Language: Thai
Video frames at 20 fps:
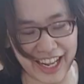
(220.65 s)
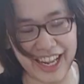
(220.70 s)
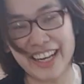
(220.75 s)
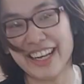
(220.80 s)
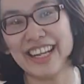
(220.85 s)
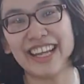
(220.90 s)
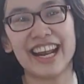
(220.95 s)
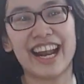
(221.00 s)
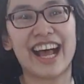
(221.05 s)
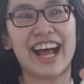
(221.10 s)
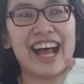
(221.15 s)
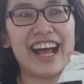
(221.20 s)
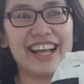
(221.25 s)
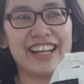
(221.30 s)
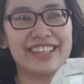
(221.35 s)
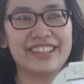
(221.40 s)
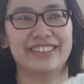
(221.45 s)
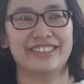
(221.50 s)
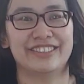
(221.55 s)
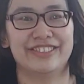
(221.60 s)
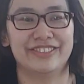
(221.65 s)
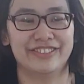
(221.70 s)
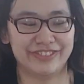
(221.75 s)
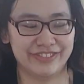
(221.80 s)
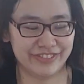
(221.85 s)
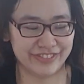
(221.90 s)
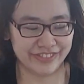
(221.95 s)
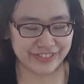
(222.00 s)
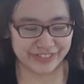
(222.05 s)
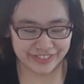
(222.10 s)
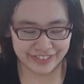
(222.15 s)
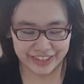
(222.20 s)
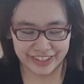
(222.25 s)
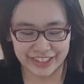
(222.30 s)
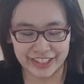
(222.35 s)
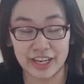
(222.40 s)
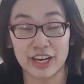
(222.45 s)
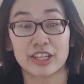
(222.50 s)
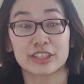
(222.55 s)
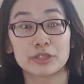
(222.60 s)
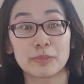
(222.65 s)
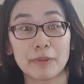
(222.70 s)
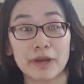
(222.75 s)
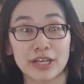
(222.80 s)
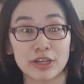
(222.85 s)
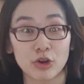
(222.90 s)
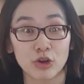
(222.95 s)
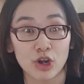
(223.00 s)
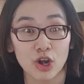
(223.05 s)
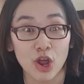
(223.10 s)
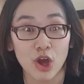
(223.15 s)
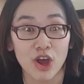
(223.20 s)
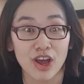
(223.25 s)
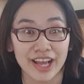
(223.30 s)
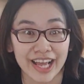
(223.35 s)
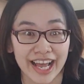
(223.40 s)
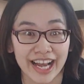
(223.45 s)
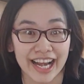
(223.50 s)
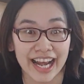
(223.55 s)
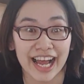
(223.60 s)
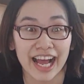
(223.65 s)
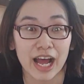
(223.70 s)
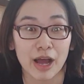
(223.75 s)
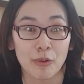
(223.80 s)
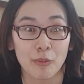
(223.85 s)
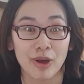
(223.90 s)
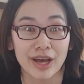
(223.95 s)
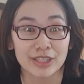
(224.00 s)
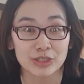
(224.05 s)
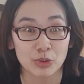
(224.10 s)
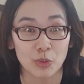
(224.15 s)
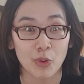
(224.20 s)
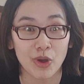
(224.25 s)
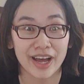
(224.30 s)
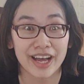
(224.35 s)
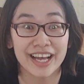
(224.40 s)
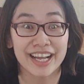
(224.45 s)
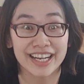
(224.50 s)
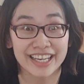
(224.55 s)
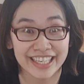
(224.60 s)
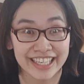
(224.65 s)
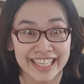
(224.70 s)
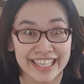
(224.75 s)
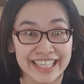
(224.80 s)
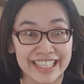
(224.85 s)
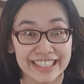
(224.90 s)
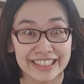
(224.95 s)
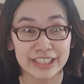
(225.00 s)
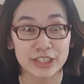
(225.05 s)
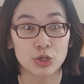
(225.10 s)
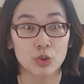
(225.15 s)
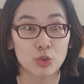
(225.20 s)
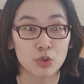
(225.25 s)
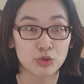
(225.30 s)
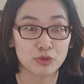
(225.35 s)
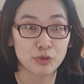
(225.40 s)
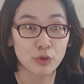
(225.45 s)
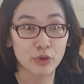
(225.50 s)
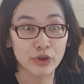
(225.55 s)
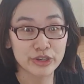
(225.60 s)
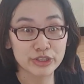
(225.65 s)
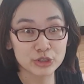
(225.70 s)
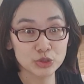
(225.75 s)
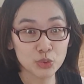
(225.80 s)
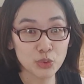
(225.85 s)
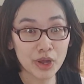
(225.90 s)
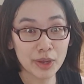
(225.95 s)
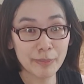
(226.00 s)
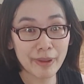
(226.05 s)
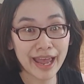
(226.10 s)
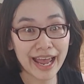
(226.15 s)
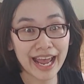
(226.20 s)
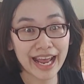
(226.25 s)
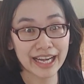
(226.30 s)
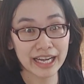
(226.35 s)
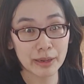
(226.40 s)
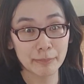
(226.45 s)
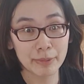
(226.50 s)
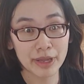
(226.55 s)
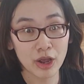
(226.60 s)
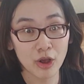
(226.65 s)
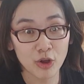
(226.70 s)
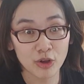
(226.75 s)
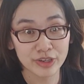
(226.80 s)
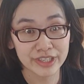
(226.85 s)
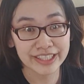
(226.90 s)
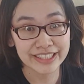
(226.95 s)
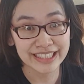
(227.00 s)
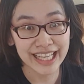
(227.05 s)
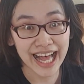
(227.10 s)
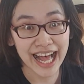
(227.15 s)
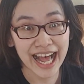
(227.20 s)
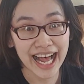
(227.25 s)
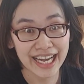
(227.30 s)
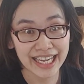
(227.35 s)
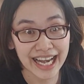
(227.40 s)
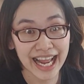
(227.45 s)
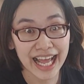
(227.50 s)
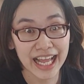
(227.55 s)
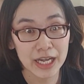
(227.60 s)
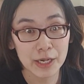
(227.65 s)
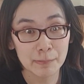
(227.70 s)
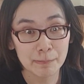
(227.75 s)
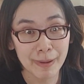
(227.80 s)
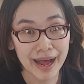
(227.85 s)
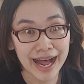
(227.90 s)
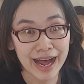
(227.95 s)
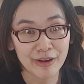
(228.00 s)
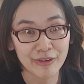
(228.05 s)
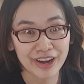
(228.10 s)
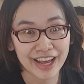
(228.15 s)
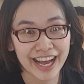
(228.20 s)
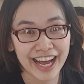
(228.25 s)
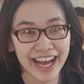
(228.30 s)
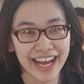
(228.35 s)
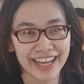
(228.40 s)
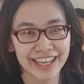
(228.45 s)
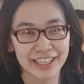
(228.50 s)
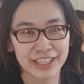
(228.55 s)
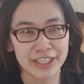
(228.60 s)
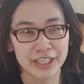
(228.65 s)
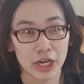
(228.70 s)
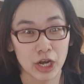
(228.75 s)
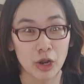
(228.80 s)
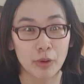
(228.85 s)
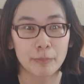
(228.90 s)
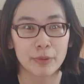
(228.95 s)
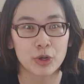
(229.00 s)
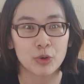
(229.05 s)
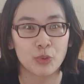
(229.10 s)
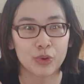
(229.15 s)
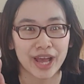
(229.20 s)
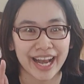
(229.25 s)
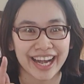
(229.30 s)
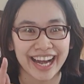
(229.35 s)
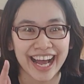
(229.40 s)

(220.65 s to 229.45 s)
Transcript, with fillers: คะเนี่ยค่ะเดี๋ยวเราจะมาทดลองกันนะคะว่าตัวนี้จะดูดฝุ่นช่วยแพรทำให้ห้องนี้สะอาดได้หรือเปล่านะคะ เดี๋ยวเรามาดูกัน